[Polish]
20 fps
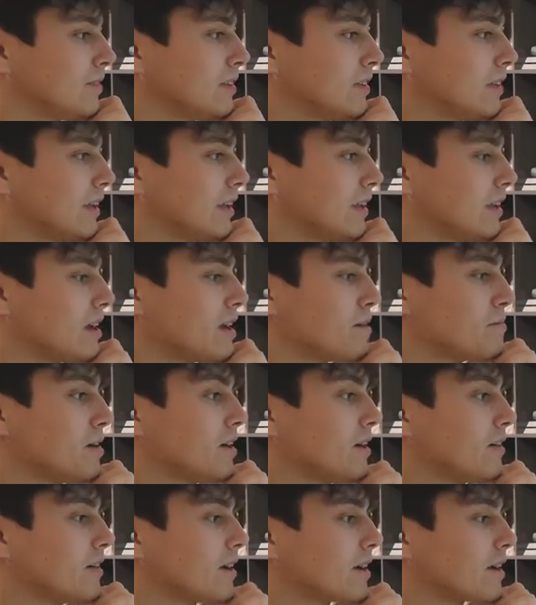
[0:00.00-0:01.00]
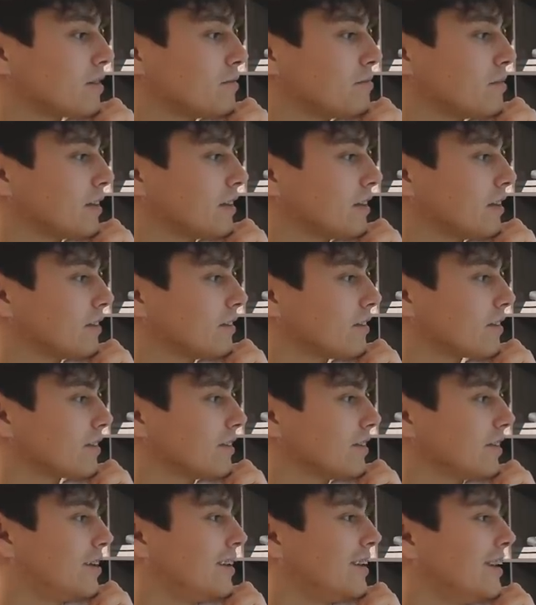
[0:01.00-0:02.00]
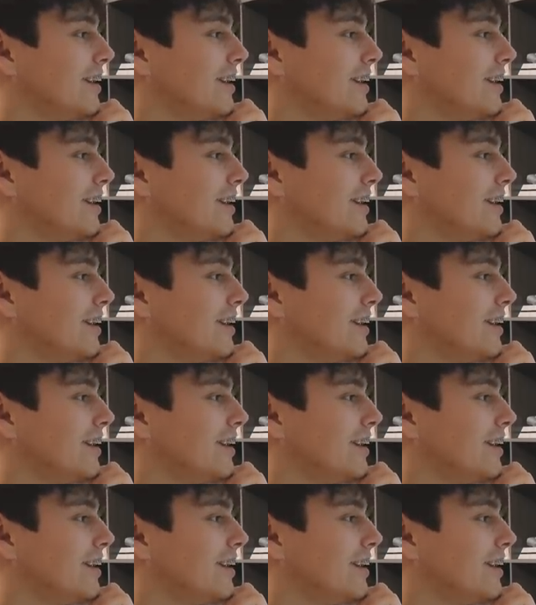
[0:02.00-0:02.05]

Tutaj nie ma. O, jakiś piękny torcik.